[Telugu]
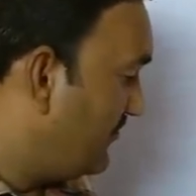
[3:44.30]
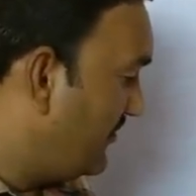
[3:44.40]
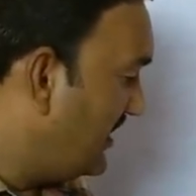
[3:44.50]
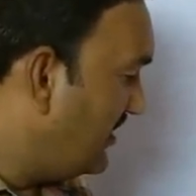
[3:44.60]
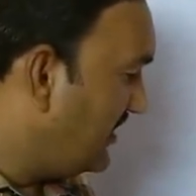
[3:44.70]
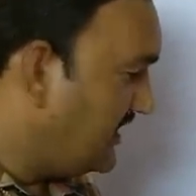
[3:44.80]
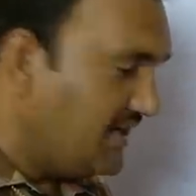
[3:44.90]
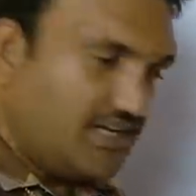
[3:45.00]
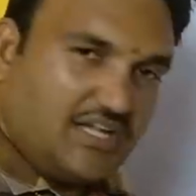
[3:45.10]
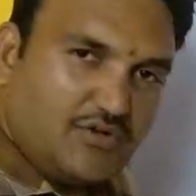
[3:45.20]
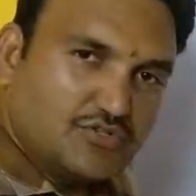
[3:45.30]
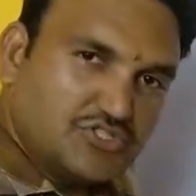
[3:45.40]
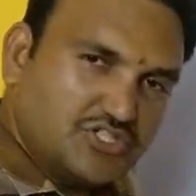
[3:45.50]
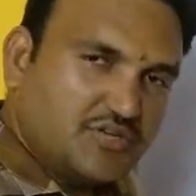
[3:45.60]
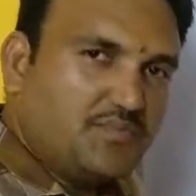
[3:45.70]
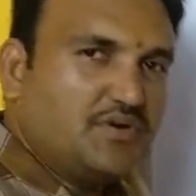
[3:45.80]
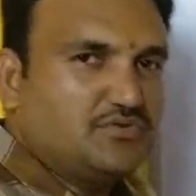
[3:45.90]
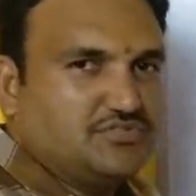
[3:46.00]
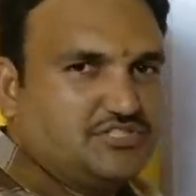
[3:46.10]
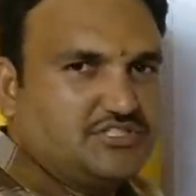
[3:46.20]
వీళ్ళు ఈ ఇంటికి వచ్చినప్పటి
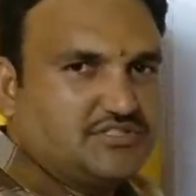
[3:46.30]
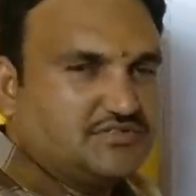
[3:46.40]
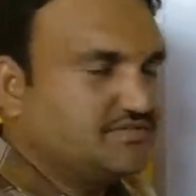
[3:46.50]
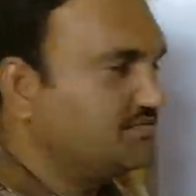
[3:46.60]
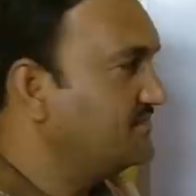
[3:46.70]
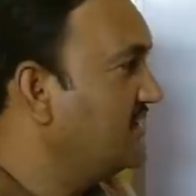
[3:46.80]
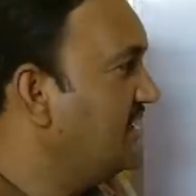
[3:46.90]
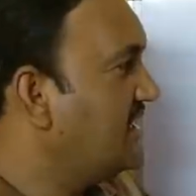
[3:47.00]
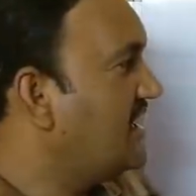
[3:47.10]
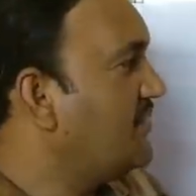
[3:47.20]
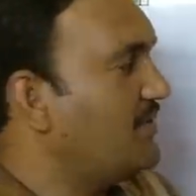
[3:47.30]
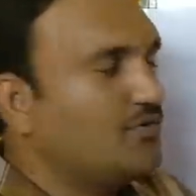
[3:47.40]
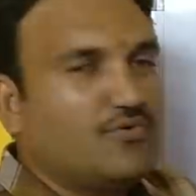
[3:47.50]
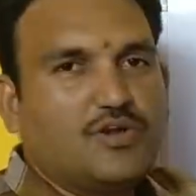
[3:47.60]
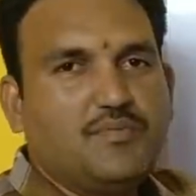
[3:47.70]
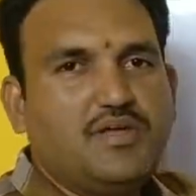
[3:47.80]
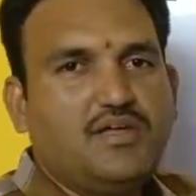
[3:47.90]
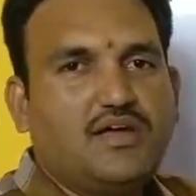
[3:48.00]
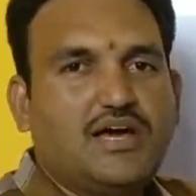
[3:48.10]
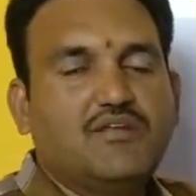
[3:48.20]
నుంచి ఇక్కడ పడుకోవడమే
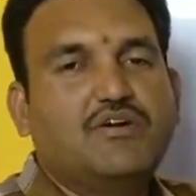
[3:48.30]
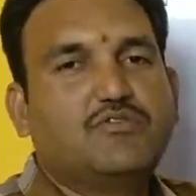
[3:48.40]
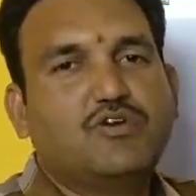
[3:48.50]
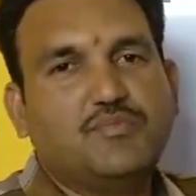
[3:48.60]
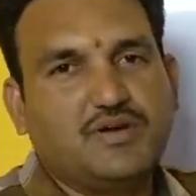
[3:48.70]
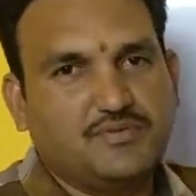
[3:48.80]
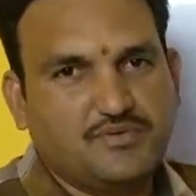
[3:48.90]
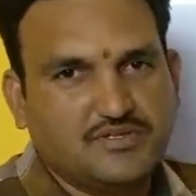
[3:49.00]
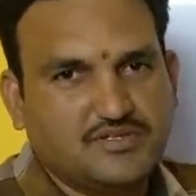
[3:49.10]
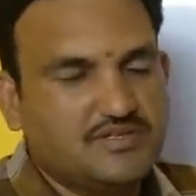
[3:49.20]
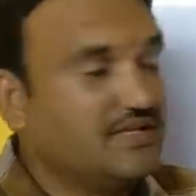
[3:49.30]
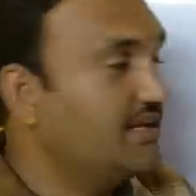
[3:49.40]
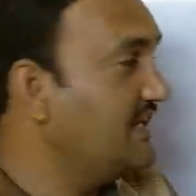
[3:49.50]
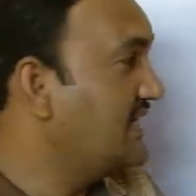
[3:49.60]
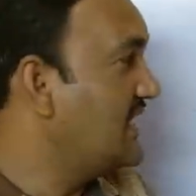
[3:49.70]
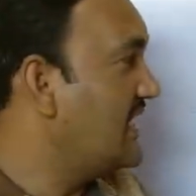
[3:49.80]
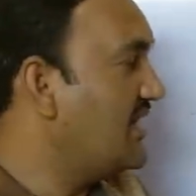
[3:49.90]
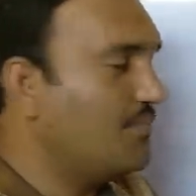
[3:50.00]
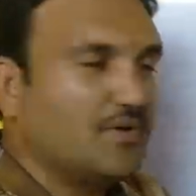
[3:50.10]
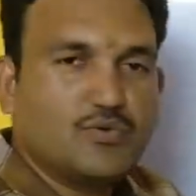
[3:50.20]
అలవాటుగా మారిపోయింది ఇక్కడ
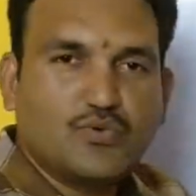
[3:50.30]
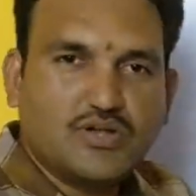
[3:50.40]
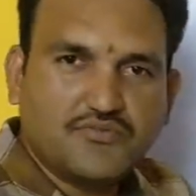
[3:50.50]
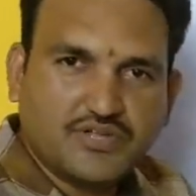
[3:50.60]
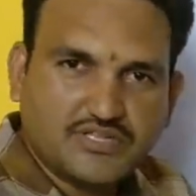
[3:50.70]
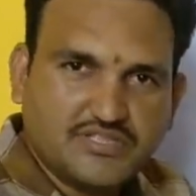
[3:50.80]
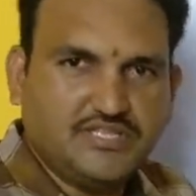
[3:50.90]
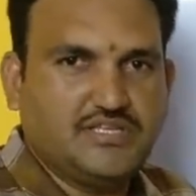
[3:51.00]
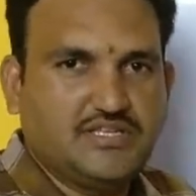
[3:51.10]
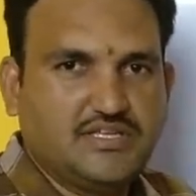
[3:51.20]
పడుకున్న వ్యక్తి